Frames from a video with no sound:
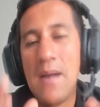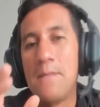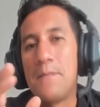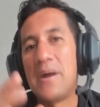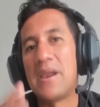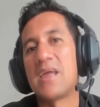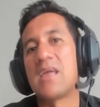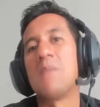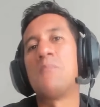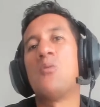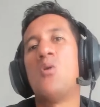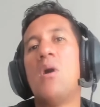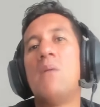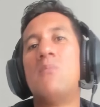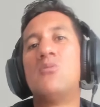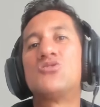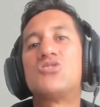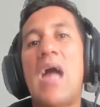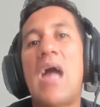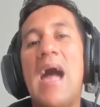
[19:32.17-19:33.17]
para que
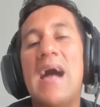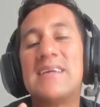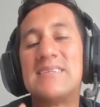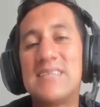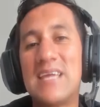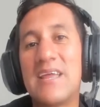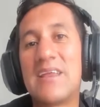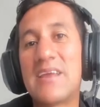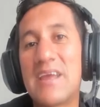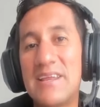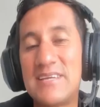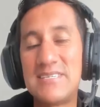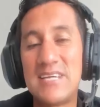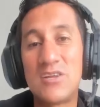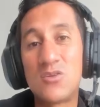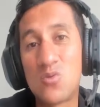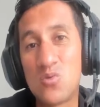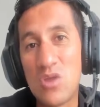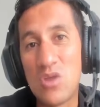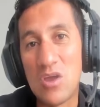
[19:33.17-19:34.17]
podamos hacer
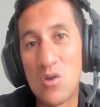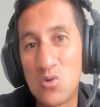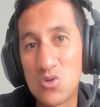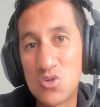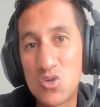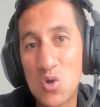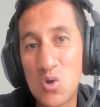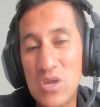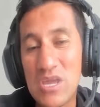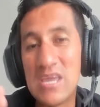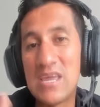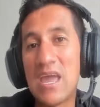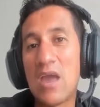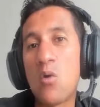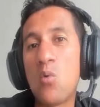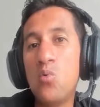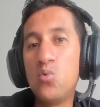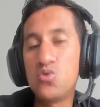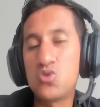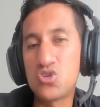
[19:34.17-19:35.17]
crecer tu negocio y que
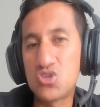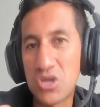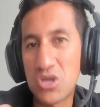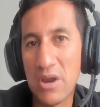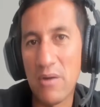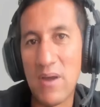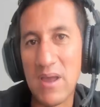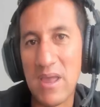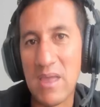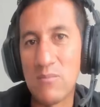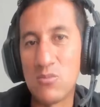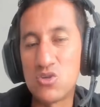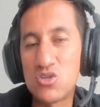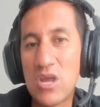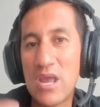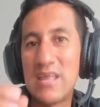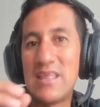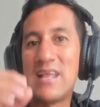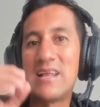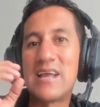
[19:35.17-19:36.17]
juntos
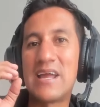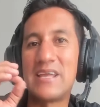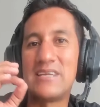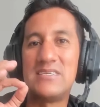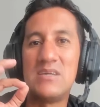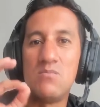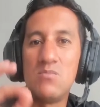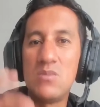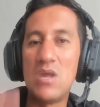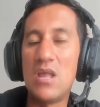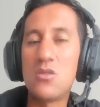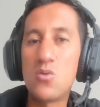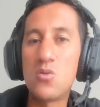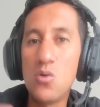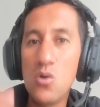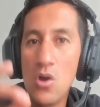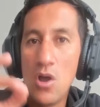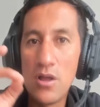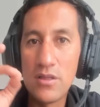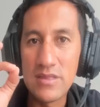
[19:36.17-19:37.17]
trabajemos en el
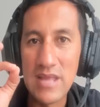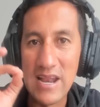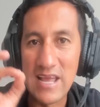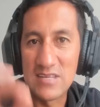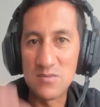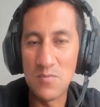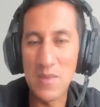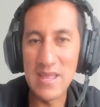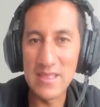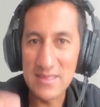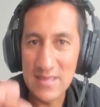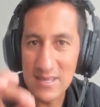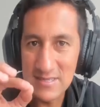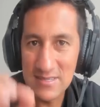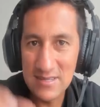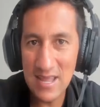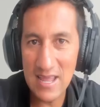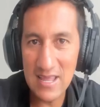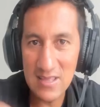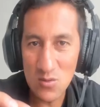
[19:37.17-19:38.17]
crecimiento de las
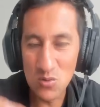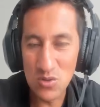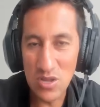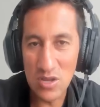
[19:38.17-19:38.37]
ventas de tu